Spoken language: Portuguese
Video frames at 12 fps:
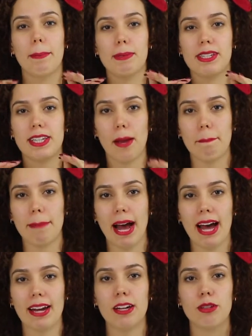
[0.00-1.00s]

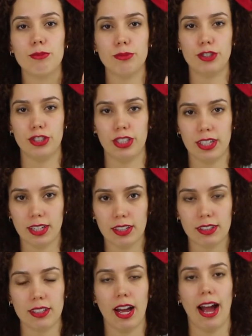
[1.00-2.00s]
Separa um dia,
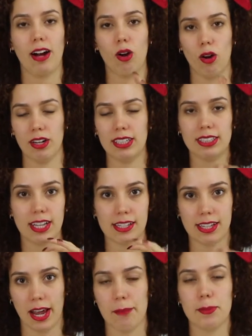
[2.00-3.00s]
agora em
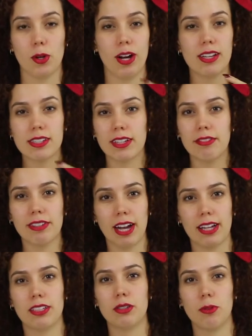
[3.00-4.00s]
dezembro, antes da
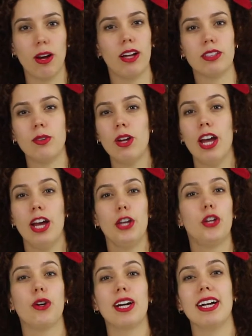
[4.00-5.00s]
virada do ano,
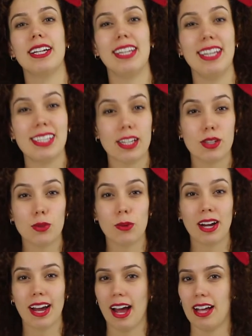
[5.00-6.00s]
e organiza a
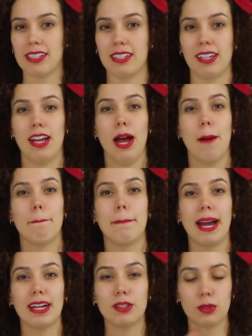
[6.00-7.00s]
sua casa.
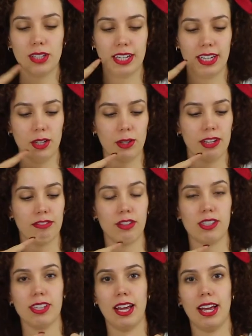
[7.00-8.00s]
Pega tudo aquilo que
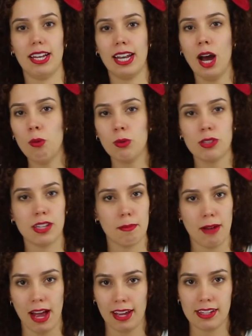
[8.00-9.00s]
você não usa
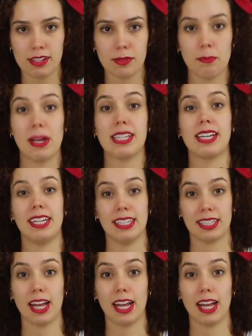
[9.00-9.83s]
mais, mas ainda